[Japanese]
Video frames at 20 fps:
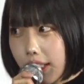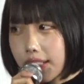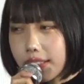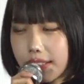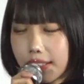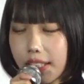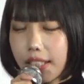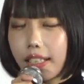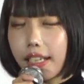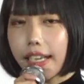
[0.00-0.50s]

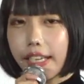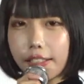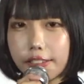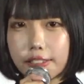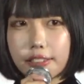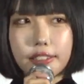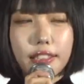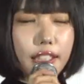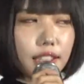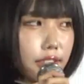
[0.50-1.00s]
飛鳥がい
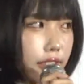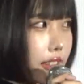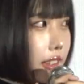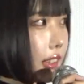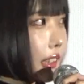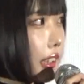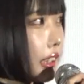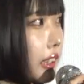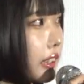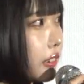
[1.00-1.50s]
るっていう
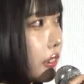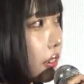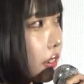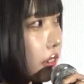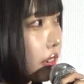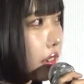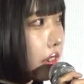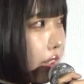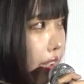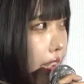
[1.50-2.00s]
シーン
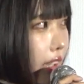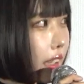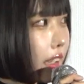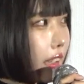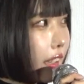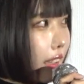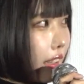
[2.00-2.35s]
撮って